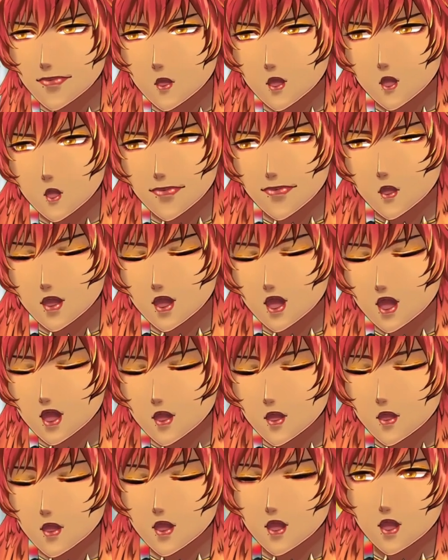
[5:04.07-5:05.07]
ทีมงาน
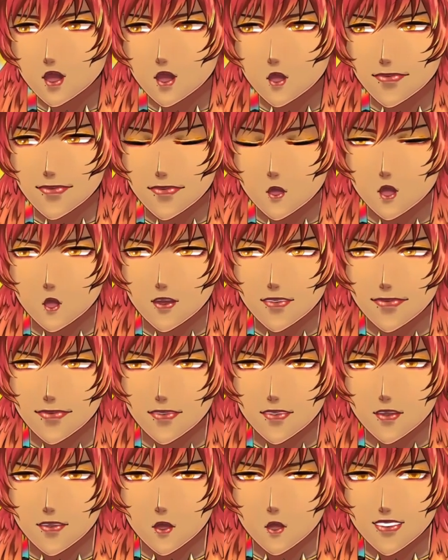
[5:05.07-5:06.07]
ไม่ได้ตัดสินใจ
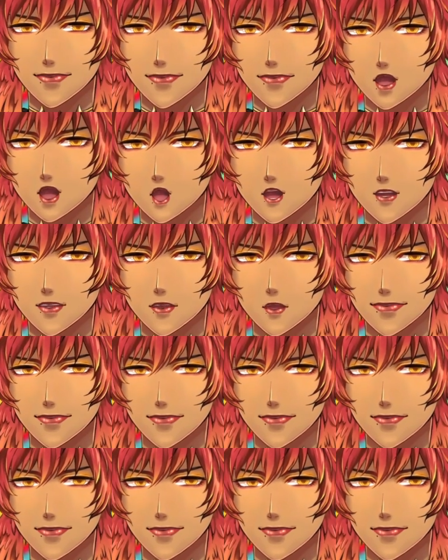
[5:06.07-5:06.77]
บอกที่บ้านว่าแบบ